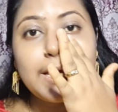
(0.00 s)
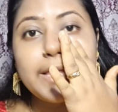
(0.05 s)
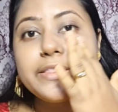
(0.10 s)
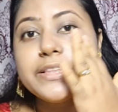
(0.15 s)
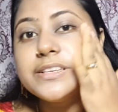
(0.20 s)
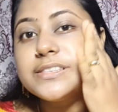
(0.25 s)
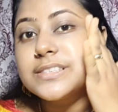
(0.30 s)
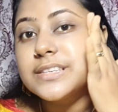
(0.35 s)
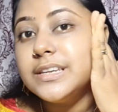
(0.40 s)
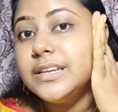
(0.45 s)

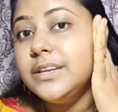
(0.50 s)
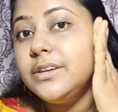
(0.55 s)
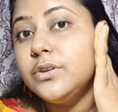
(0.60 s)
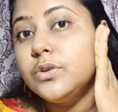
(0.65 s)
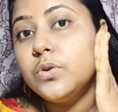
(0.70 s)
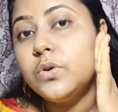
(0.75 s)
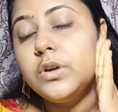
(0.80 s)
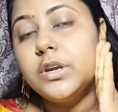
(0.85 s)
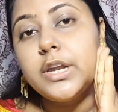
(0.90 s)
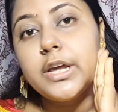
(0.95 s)
তাদের স্কিন
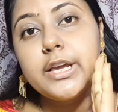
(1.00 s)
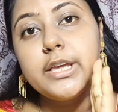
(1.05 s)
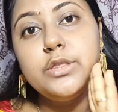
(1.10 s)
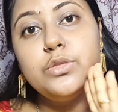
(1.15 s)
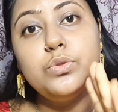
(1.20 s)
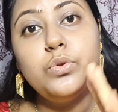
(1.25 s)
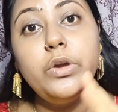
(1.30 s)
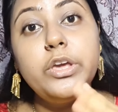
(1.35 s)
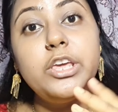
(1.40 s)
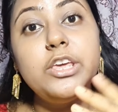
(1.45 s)
টোনটা
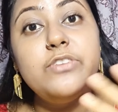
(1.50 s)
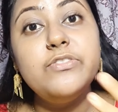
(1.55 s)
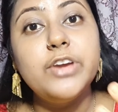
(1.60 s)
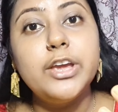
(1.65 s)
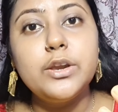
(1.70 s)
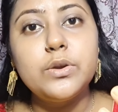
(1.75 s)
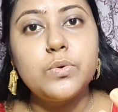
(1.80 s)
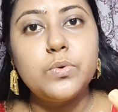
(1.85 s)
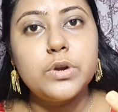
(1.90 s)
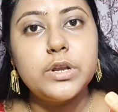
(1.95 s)
কিন্তু
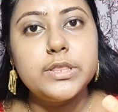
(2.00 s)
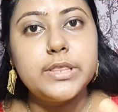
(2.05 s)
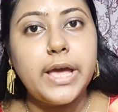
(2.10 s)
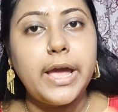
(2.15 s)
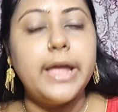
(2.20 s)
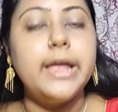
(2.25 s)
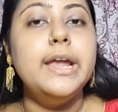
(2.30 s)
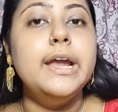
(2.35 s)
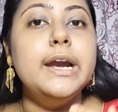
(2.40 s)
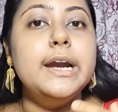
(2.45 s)
ইভেন করে
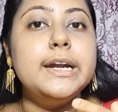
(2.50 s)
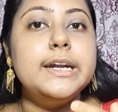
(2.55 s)
দেয়